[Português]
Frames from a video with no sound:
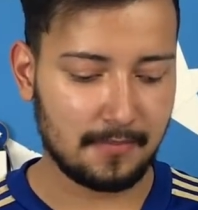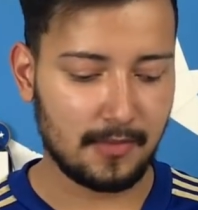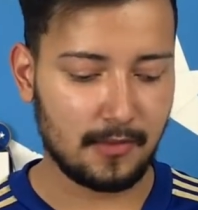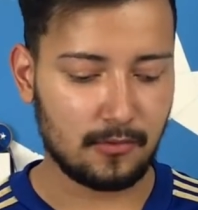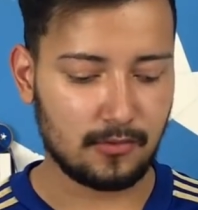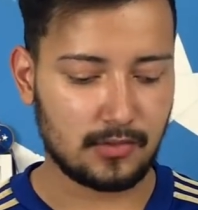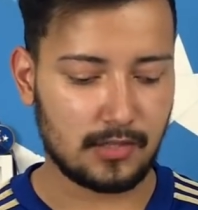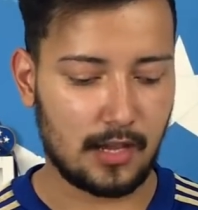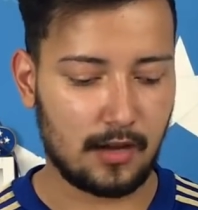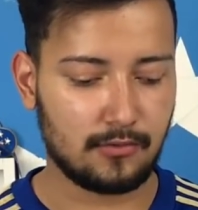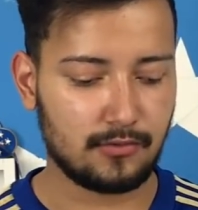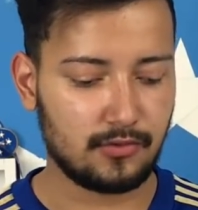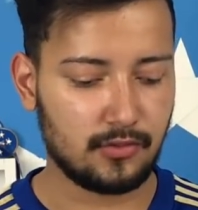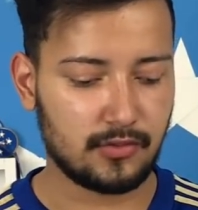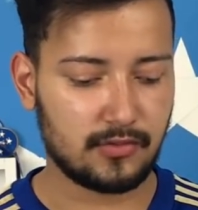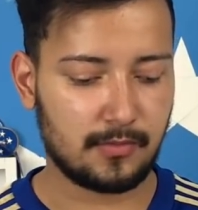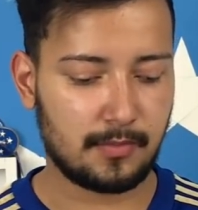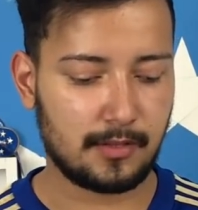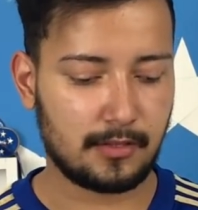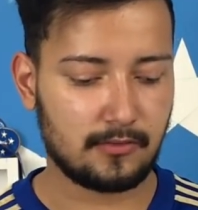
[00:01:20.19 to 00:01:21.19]
O salve de
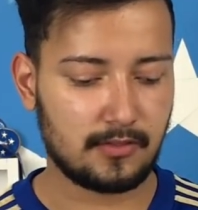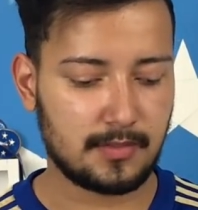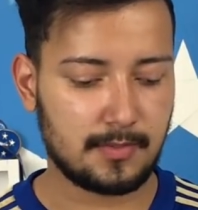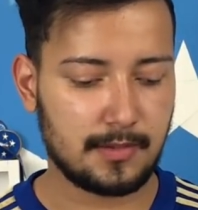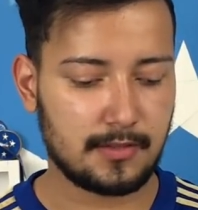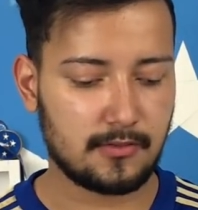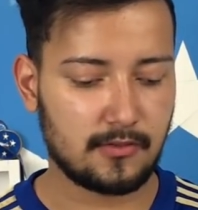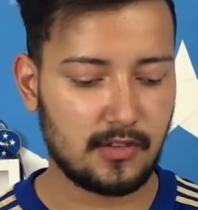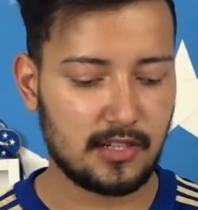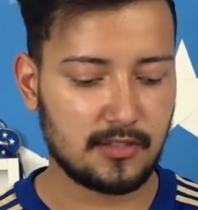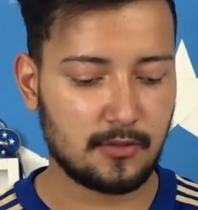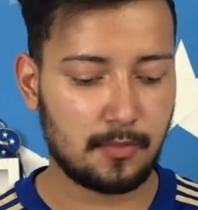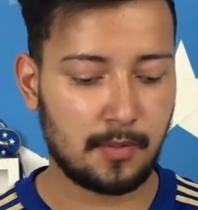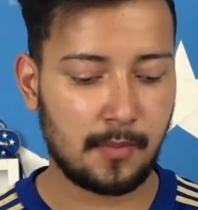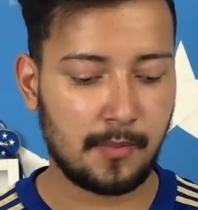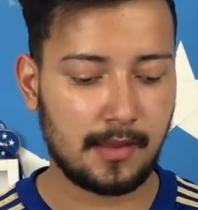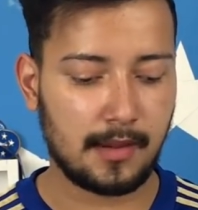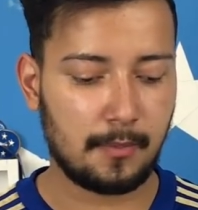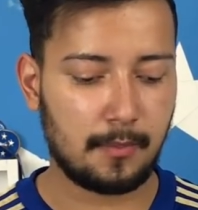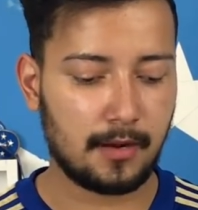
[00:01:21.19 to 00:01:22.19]
hoje é para duas pessoas. O
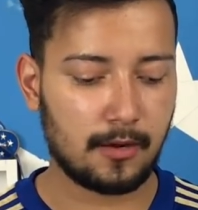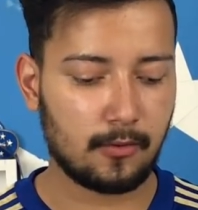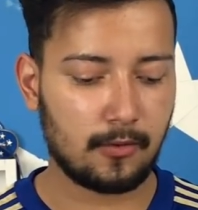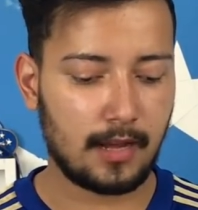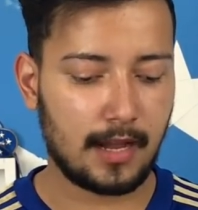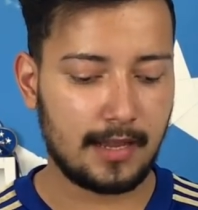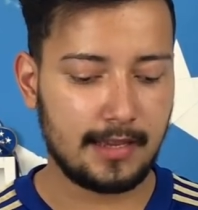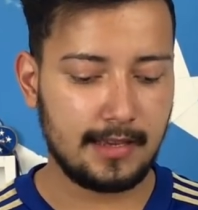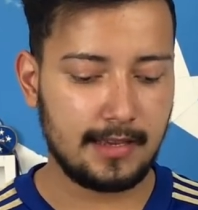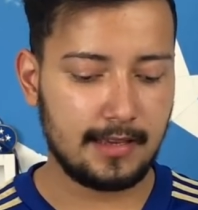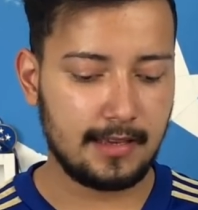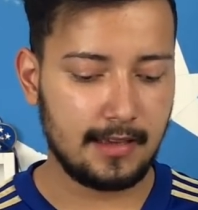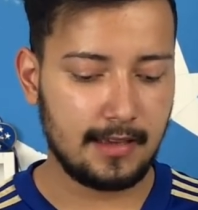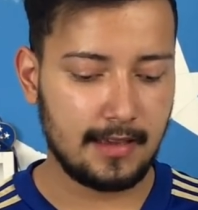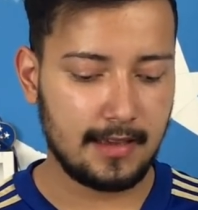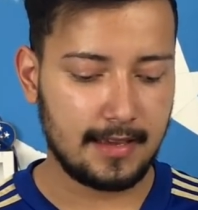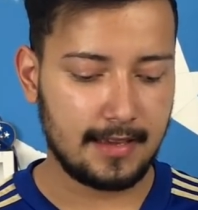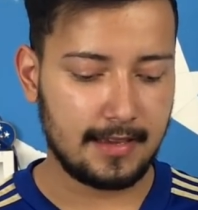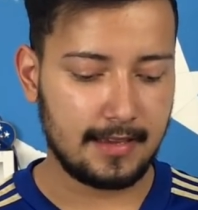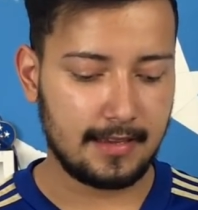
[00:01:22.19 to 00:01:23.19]
primeiro é para o Kaique,
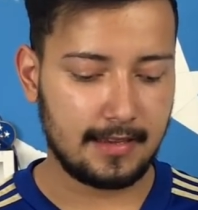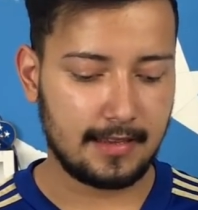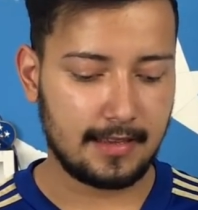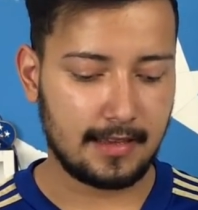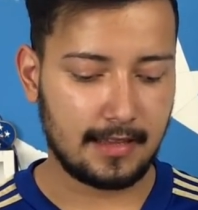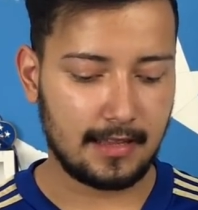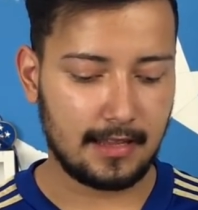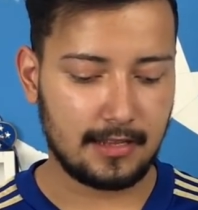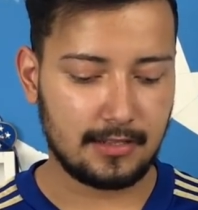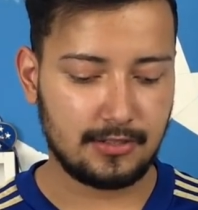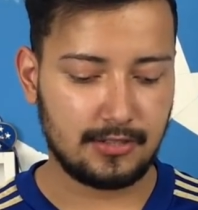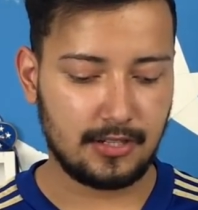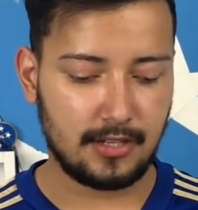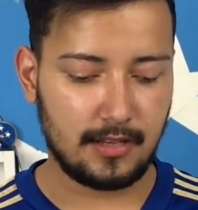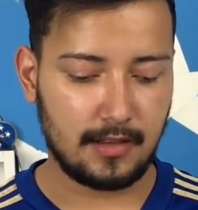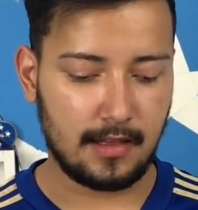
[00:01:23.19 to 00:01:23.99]
ele que é lá de...